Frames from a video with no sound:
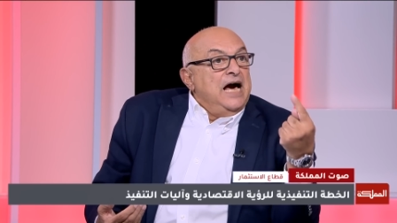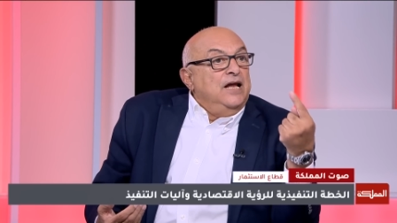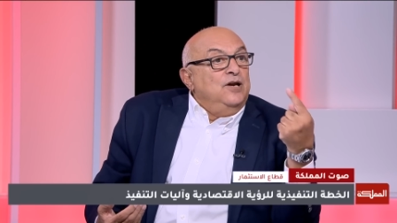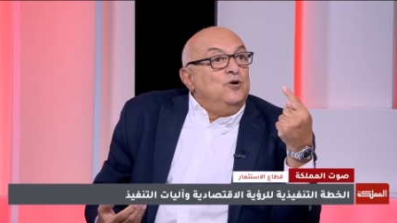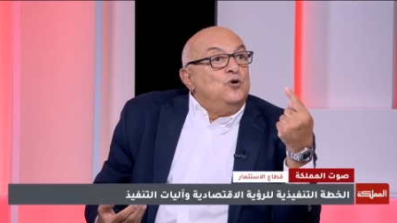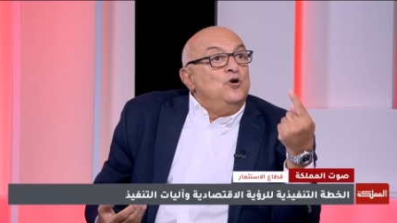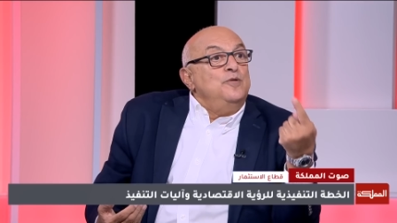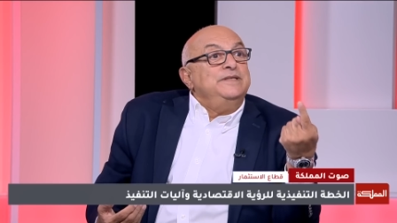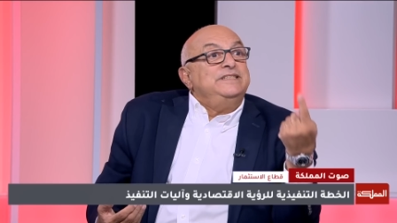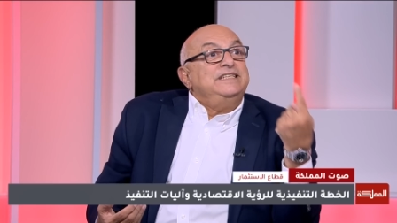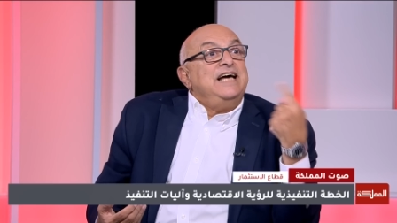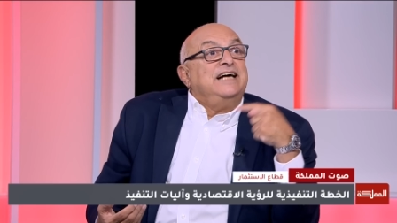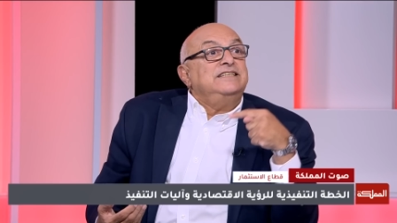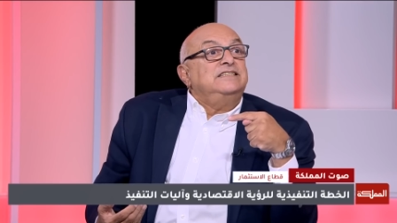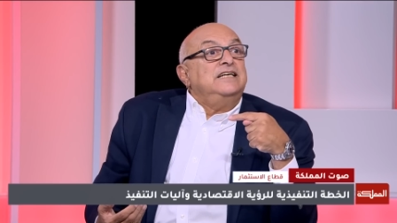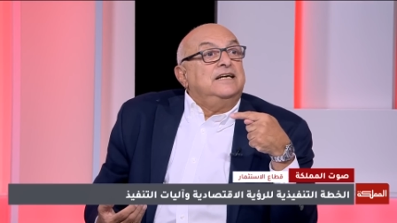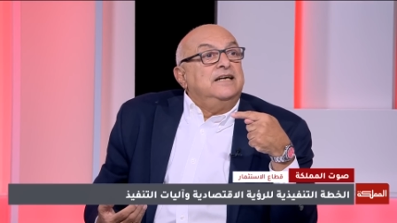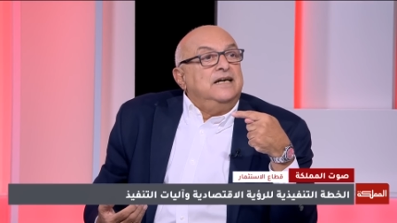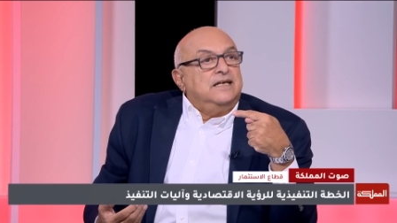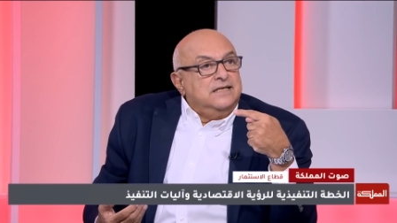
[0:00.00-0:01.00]
الحكومة
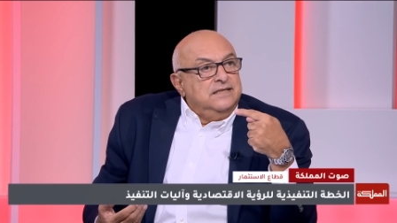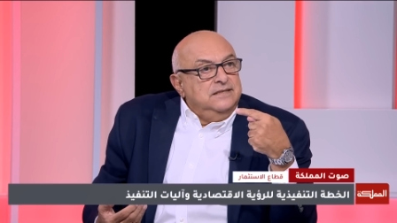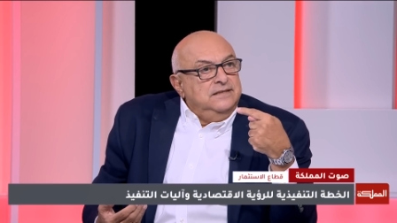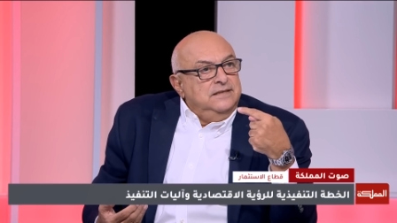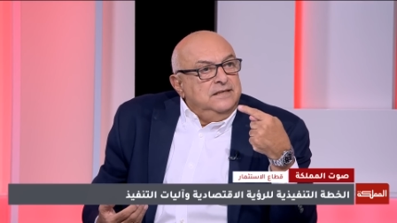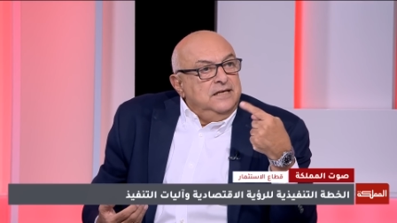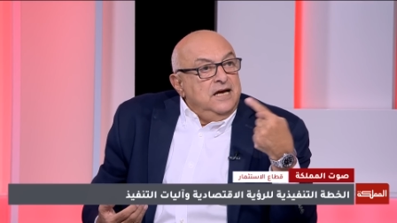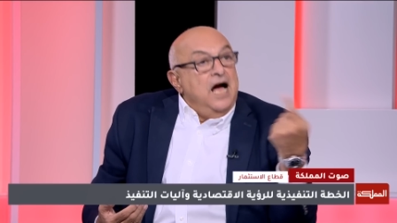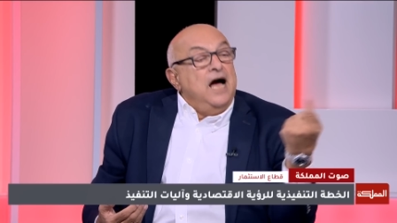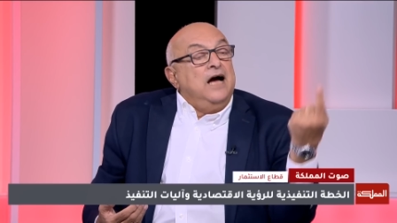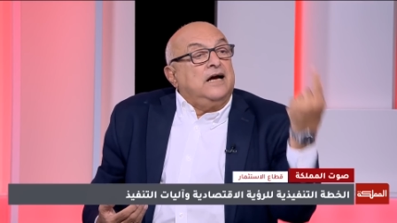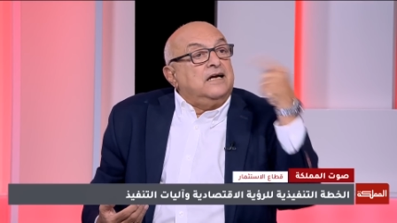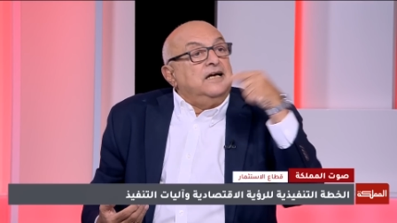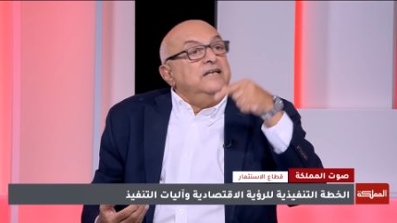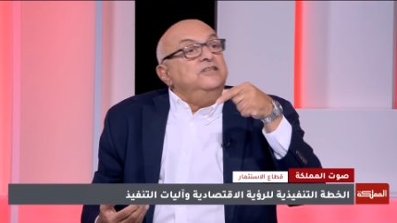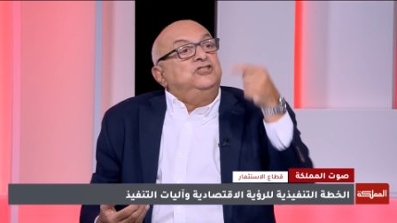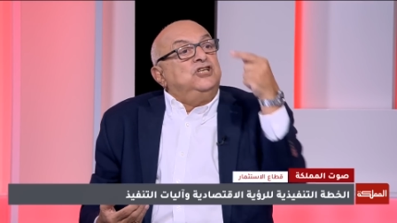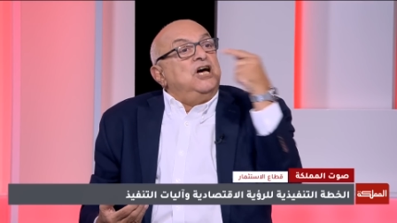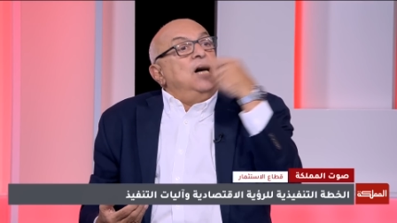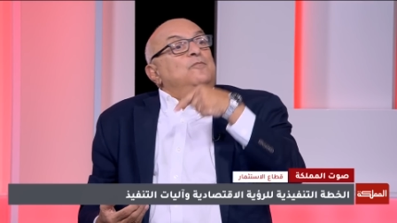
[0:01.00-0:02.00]
تحتكر حق
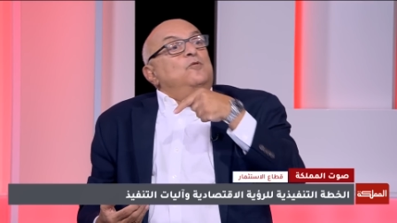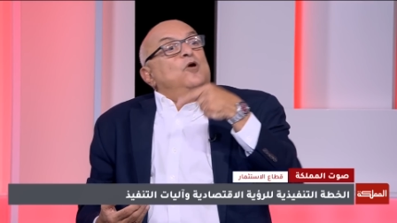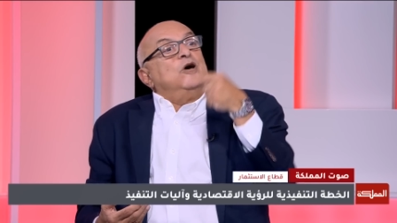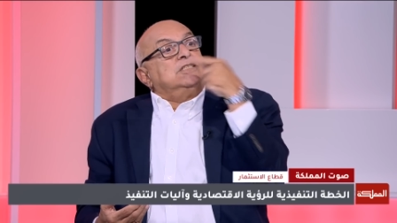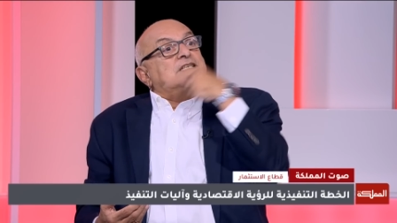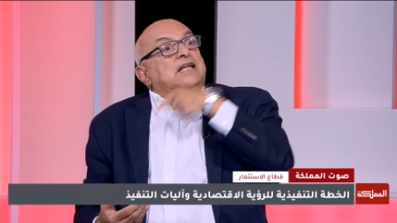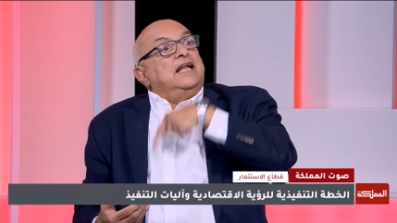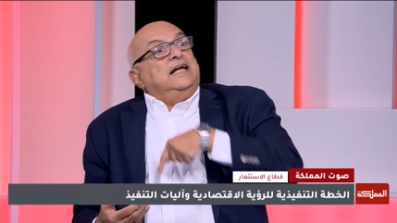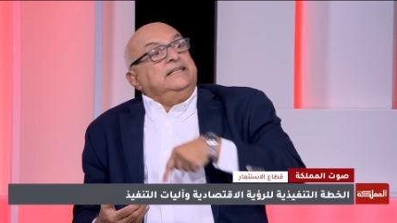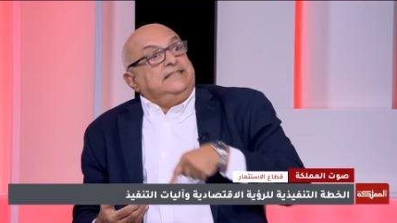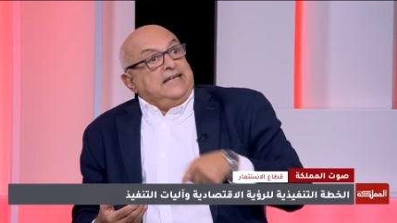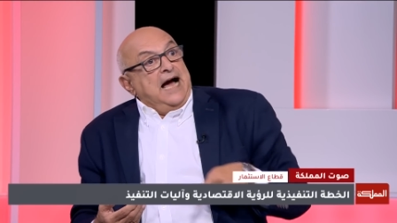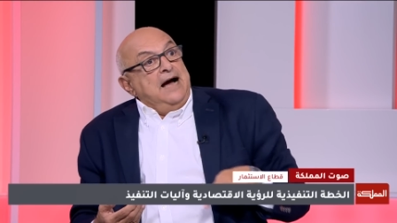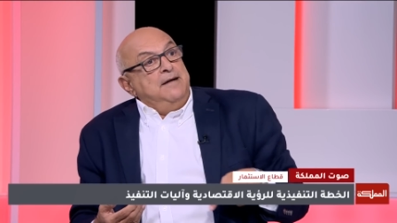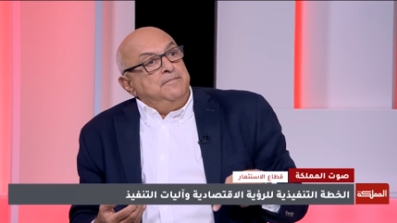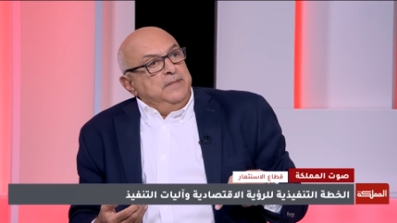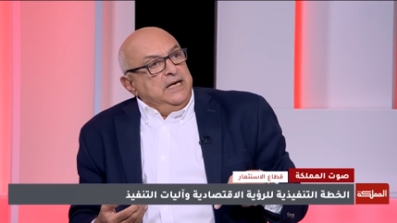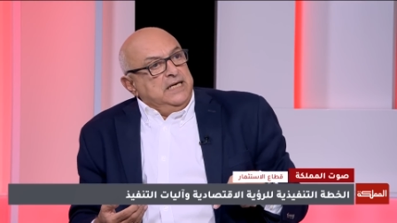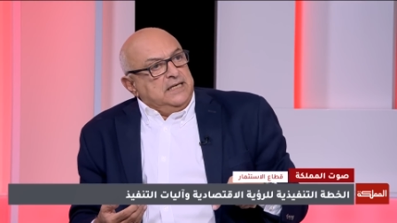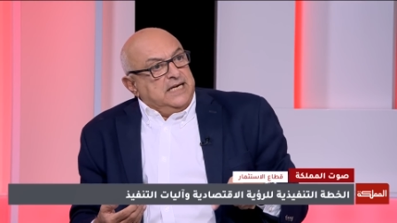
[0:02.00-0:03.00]
إنشاء مواصلات
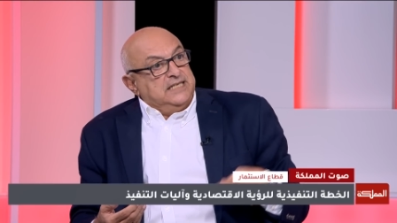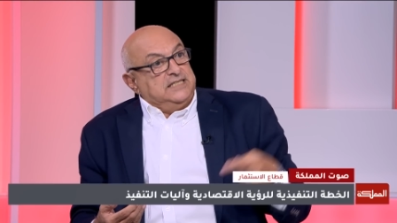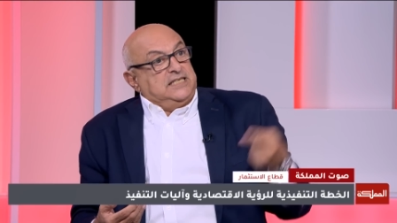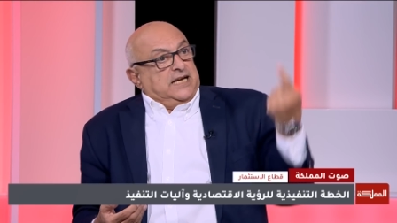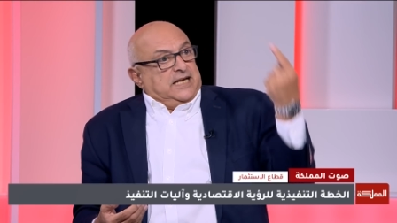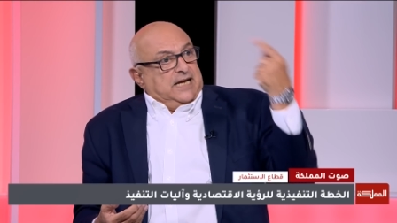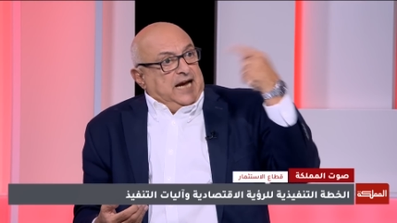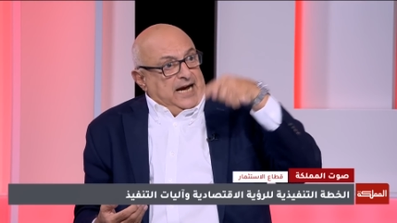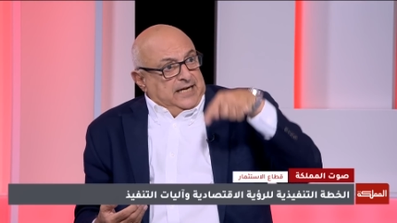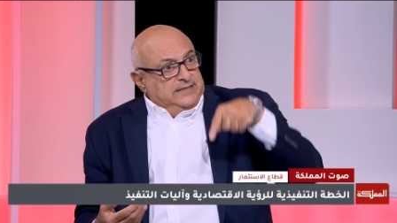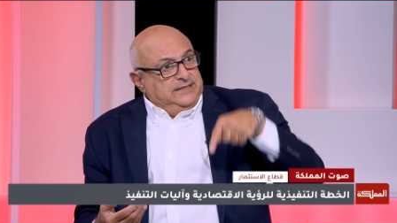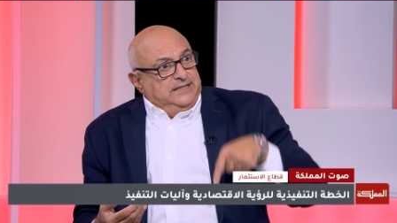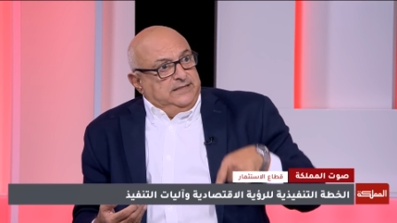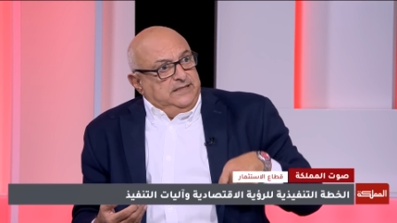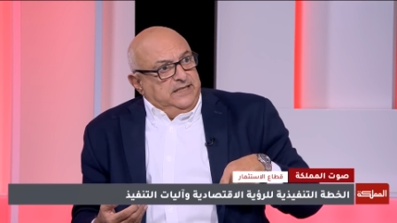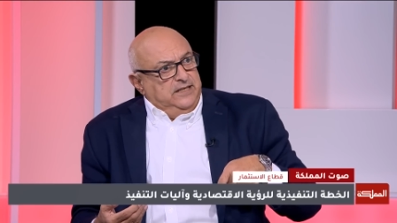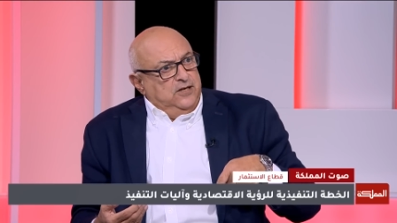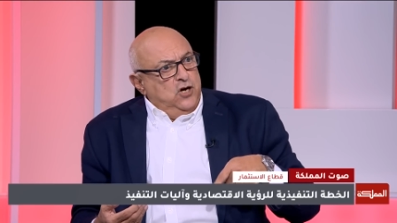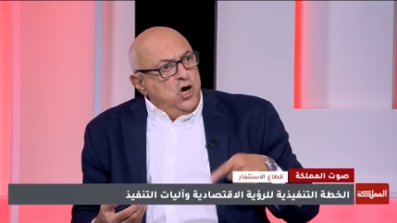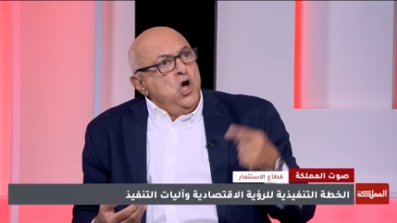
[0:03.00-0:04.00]
عامة كسكة
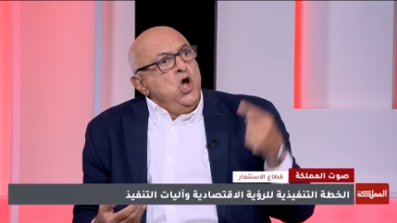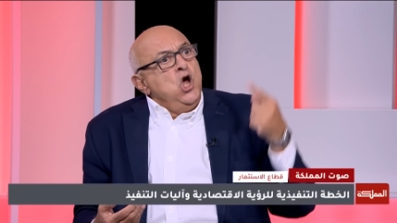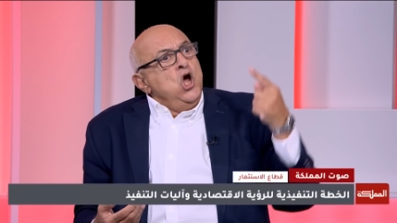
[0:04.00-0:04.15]
حديدية